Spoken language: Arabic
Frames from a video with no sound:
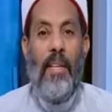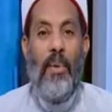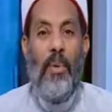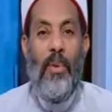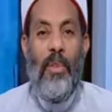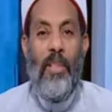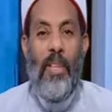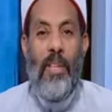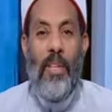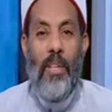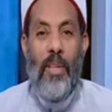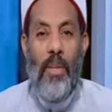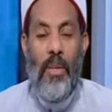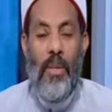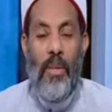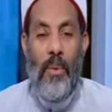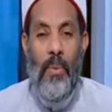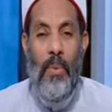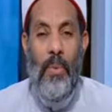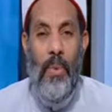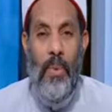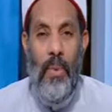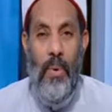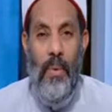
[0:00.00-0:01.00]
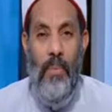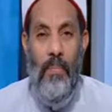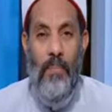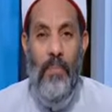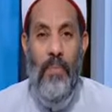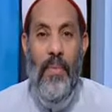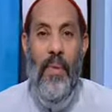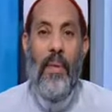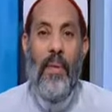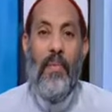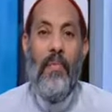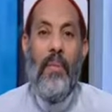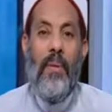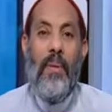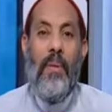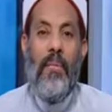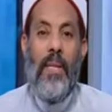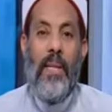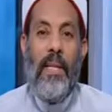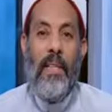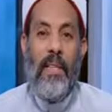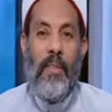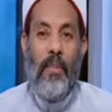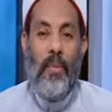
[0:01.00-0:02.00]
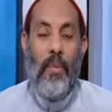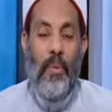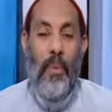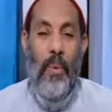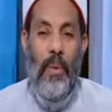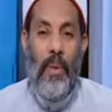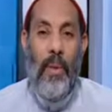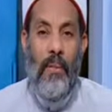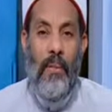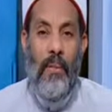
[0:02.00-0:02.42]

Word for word: يذكروهم بما نسوه